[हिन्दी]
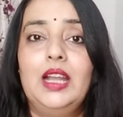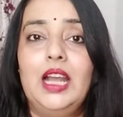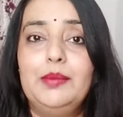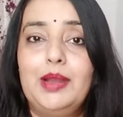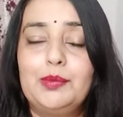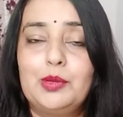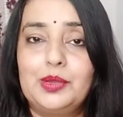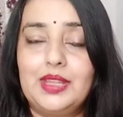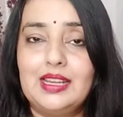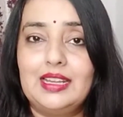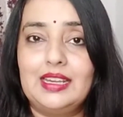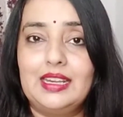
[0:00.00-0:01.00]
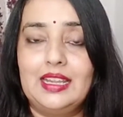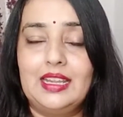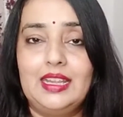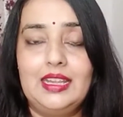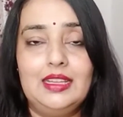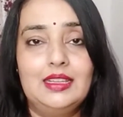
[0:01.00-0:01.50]
अब आपको क्या करना
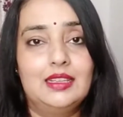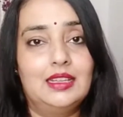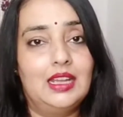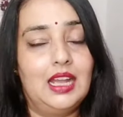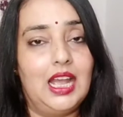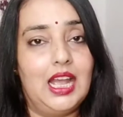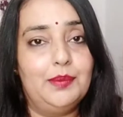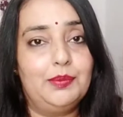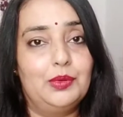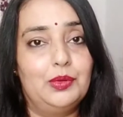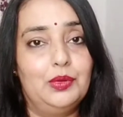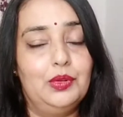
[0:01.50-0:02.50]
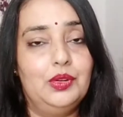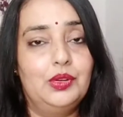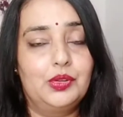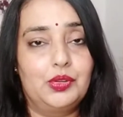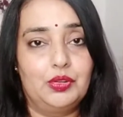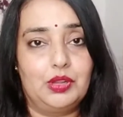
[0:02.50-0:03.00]
है आपको
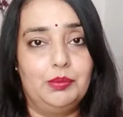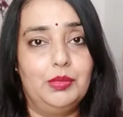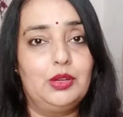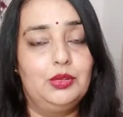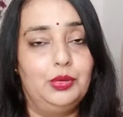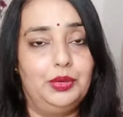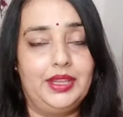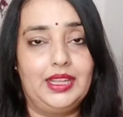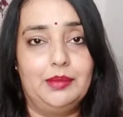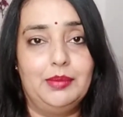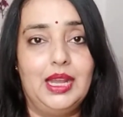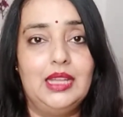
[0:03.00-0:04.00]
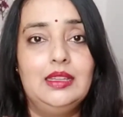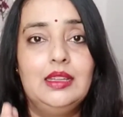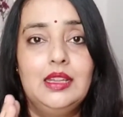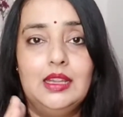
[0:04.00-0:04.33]
क्यूकम्बर धोने के बाद